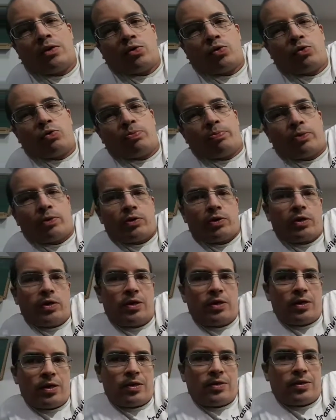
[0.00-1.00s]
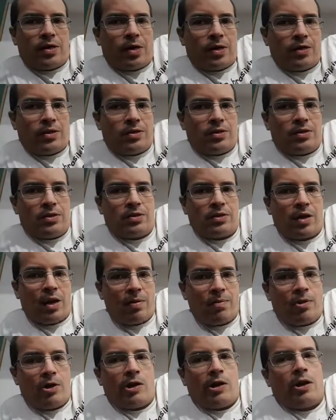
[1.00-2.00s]
o poder das raízes que
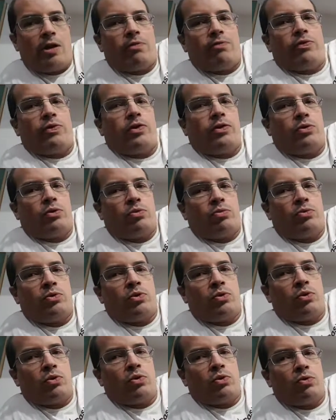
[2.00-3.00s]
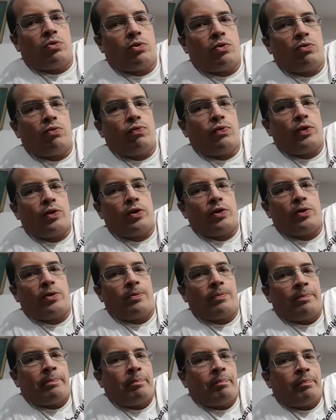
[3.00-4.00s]
a Malévola dominou quando foi